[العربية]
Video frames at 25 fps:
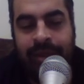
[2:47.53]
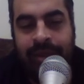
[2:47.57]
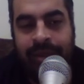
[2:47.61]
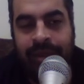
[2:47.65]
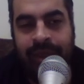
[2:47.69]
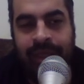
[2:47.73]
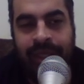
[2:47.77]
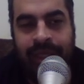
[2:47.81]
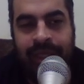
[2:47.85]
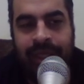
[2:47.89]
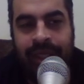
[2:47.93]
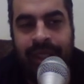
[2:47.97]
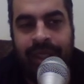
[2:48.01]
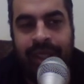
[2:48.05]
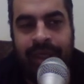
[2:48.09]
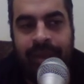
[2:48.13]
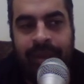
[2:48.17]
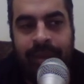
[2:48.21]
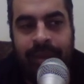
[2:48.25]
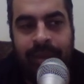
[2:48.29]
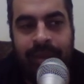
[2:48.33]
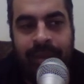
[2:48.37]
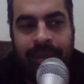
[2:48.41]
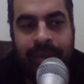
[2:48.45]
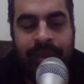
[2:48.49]

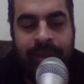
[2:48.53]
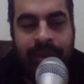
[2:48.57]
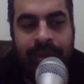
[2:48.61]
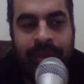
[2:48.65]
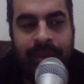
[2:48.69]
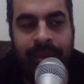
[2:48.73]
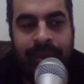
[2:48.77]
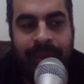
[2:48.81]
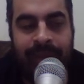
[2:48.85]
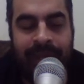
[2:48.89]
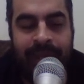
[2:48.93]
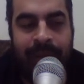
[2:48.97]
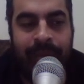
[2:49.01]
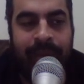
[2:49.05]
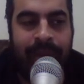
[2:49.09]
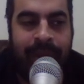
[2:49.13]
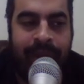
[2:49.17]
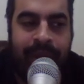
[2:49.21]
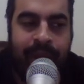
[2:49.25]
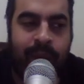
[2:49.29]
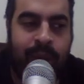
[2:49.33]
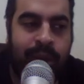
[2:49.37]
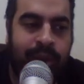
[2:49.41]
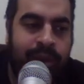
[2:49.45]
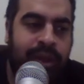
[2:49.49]
فما دام
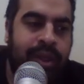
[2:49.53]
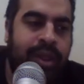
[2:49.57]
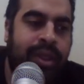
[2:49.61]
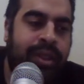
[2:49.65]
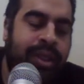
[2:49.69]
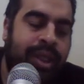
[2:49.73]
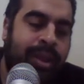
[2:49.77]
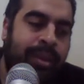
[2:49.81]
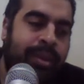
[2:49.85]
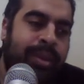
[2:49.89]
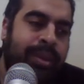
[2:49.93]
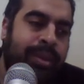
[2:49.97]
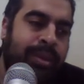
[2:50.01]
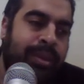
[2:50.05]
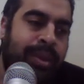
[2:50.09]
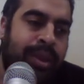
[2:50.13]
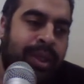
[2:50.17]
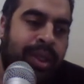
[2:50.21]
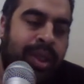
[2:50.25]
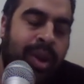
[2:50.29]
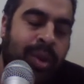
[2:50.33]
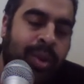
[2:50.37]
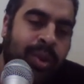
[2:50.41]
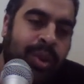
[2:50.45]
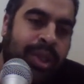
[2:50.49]
معاك اوفر ده
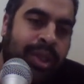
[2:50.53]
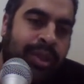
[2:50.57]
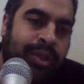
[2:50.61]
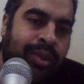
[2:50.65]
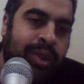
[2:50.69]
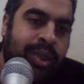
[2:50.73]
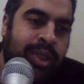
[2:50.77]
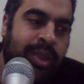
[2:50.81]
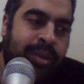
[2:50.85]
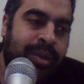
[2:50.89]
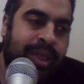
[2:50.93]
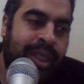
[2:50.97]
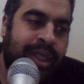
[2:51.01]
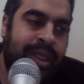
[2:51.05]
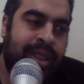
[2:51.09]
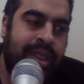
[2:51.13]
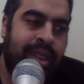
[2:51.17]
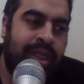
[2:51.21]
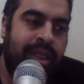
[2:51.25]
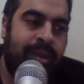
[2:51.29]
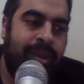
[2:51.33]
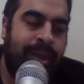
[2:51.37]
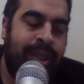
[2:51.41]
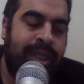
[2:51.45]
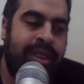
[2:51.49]
بيقوي الفرصه بتاعتك
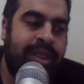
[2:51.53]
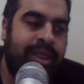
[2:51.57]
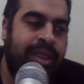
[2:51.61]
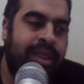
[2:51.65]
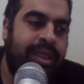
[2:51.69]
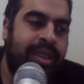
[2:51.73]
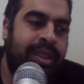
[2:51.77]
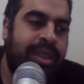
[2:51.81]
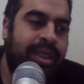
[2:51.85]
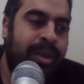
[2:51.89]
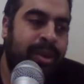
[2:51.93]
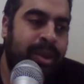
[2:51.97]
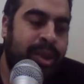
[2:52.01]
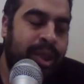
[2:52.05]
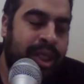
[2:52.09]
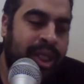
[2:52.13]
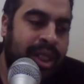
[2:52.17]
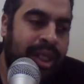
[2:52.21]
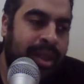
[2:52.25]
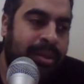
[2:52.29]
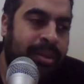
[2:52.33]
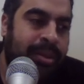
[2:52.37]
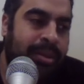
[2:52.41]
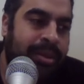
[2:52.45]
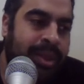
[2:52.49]
لان بحس ان ده مش
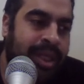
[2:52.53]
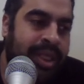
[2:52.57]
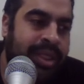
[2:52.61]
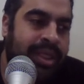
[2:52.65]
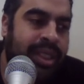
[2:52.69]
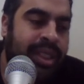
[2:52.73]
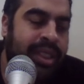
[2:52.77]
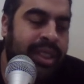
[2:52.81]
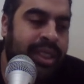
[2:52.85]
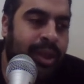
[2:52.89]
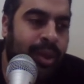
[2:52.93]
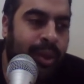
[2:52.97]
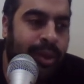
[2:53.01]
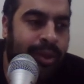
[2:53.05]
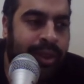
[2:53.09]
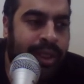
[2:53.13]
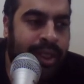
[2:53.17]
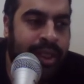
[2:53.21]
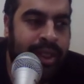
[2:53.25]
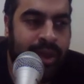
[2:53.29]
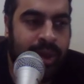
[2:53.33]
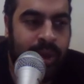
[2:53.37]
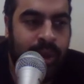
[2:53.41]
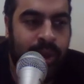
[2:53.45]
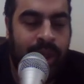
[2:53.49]
كلام نظري ده هو
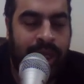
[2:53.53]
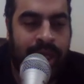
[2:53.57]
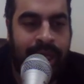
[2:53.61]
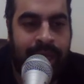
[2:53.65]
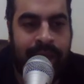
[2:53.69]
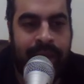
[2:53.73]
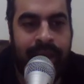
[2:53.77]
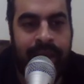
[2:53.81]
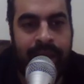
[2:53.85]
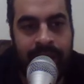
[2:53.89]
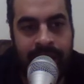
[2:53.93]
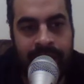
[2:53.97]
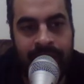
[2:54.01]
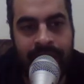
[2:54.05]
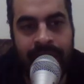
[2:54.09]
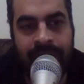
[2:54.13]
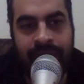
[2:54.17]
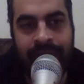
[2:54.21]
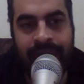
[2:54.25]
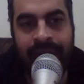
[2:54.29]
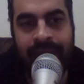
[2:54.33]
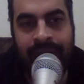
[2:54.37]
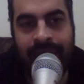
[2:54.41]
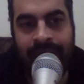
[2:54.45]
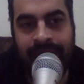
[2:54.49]
فعلا السوق
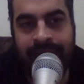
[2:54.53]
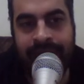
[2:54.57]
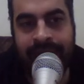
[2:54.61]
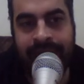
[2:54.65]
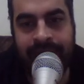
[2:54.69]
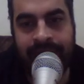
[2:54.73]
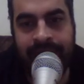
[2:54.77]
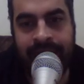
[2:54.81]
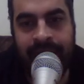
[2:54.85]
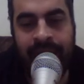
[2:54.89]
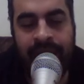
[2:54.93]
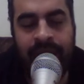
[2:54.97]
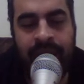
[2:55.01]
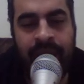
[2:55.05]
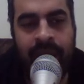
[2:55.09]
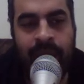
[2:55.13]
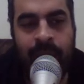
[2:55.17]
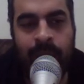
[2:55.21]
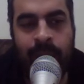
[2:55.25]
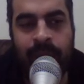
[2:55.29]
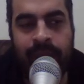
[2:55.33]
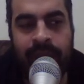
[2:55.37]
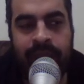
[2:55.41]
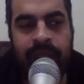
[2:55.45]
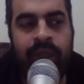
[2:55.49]
عايز كده
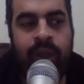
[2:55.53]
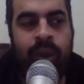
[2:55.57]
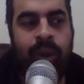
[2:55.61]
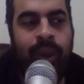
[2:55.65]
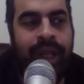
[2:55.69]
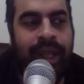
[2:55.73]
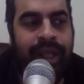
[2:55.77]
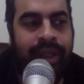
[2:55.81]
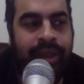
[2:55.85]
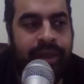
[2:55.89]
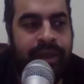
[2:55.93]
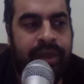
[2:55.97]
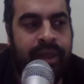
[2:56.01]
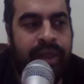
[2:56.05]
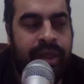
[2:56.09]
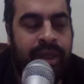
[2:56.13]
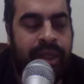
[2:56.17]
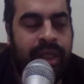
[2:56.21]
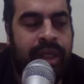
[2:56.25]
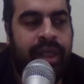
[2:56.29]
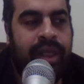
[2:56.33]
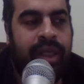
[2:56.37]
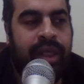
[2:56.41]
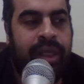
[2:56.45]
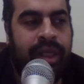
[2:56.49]
واكيد هو عارف
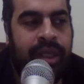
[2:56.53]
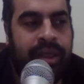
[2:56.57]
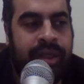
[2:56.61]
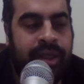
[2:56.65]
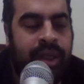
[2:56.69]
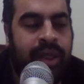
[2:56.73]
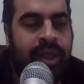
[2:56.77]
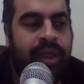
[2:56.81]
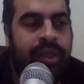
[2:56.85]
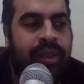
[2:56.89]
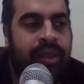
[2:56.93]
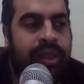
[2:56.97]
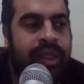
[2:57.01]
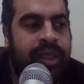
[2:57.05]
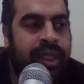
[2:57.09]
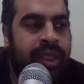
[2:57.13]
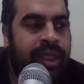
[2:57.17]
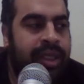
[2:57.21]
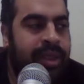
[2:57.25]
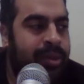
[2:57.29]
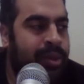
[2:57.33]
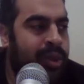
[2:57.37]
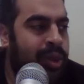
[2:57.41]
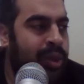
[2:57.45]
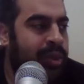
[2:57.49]
الاسعار فانت
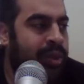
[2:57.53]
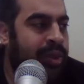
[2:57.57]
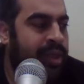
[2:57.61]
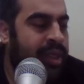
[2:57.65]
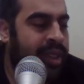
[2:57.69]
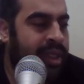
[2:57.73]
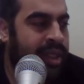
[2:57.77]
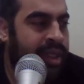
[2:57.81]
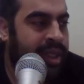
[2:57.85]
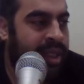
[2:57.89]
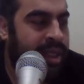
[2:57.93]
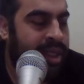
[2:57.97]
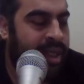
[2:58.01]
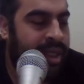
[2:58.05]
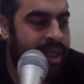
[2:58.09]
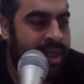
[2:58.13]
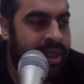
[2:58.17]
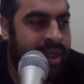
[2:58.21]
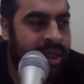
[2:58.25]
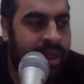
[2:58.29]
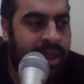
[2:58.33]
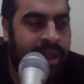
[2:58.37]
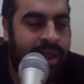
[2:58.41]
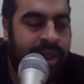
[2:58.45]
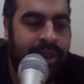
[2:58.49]
لازم تشوف
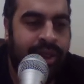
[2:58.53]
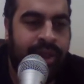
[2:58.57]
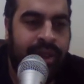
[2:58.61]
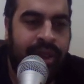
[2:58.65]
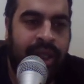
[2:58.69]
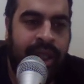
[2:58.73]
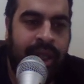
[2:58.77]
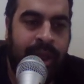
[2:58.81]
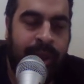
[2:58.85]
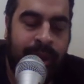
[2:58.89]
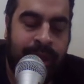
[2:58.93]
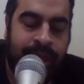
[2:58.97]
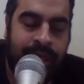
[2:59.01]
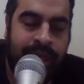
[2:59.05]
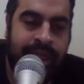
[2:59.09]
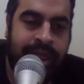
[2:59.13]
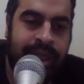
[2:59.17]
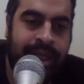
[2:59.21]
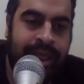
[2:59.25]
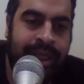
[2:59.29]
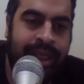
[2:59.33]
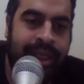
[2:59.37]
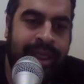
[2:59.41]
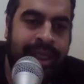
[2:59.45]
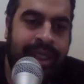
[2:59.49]
الاسعار حواليك
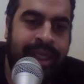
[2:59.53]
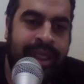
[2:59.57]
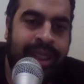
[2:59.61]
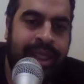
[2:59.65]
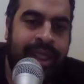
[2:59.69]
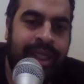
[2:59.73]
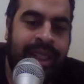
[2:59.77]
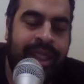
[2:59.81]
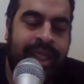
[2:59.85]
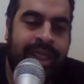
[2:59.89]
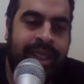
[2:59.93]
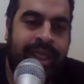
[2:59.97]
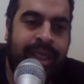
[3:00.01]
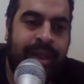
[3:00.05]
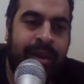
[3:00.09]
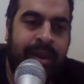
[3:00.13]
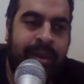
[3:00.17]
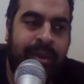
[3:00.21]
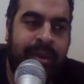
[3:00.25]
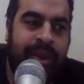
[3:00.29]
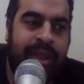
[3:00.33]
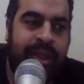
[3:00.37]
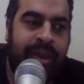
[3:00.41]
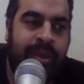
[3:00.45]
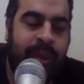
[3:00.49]
قد ايه
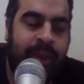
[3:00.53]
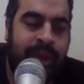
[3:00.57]
تمام